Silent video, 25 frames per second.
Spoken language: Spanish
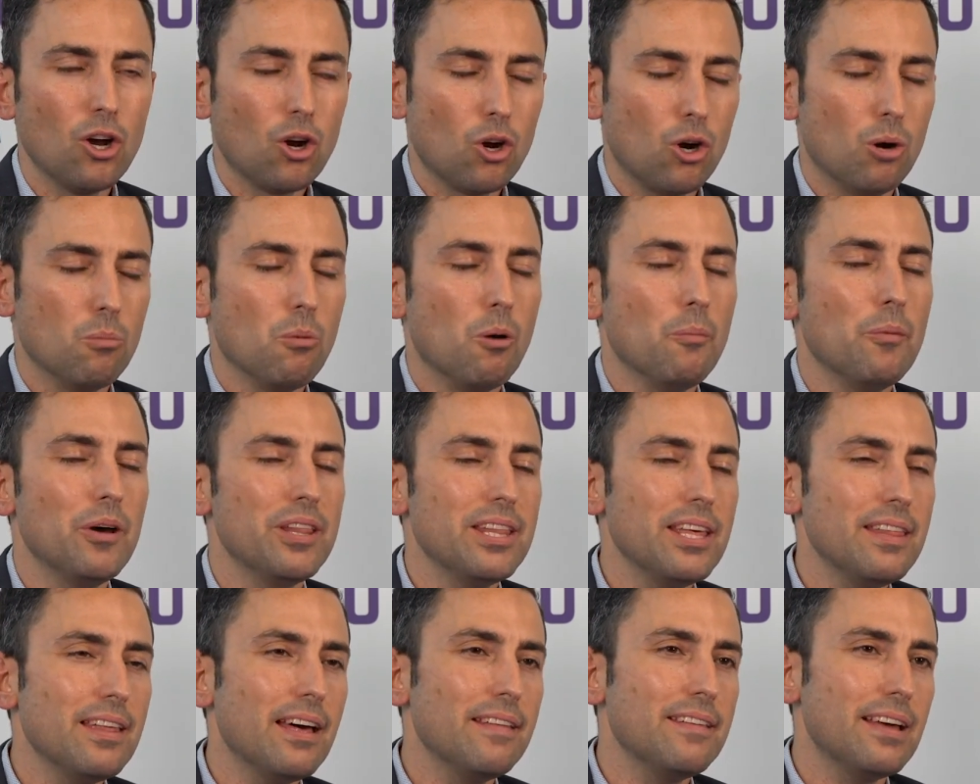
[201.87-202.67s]
como
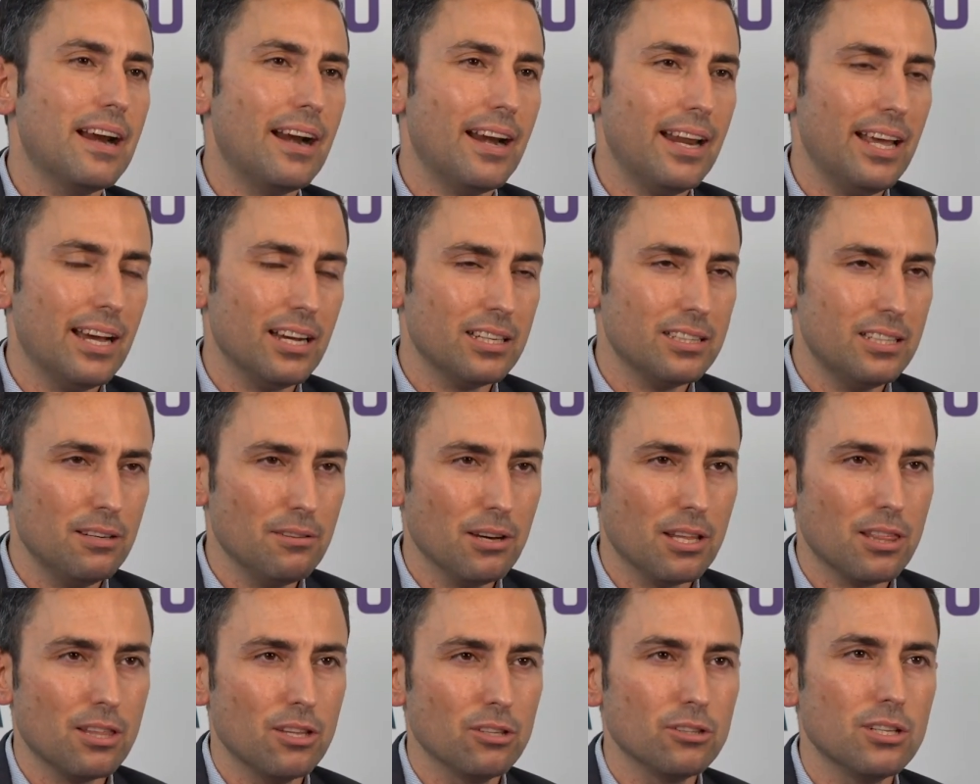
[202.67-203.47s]
medida de
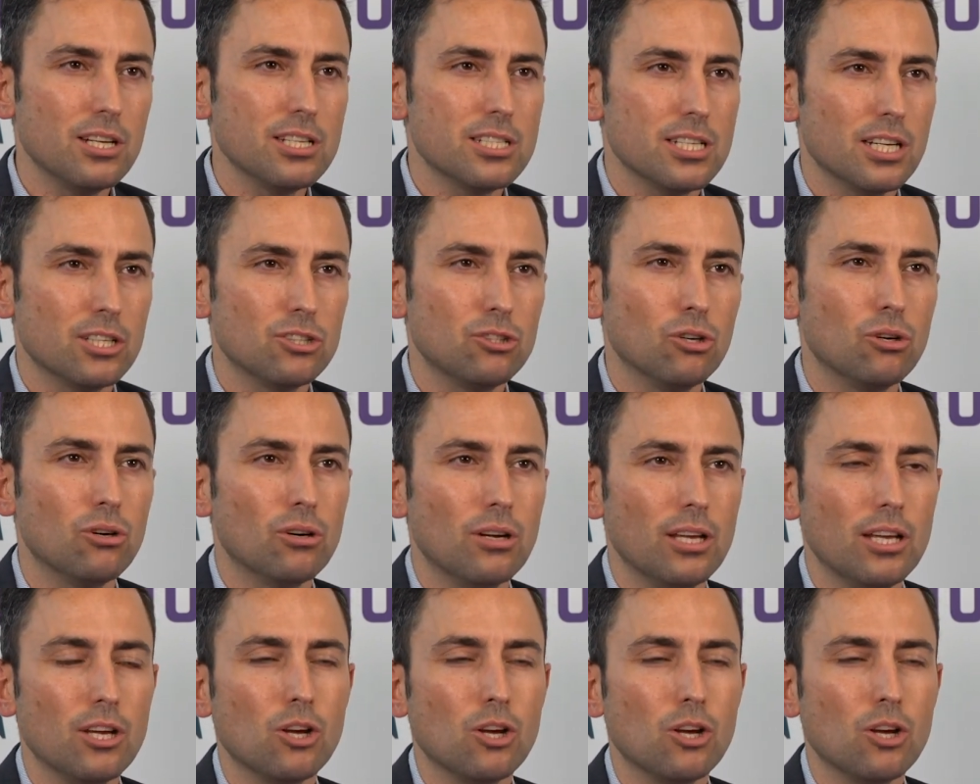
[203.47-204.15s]
reactivación del sector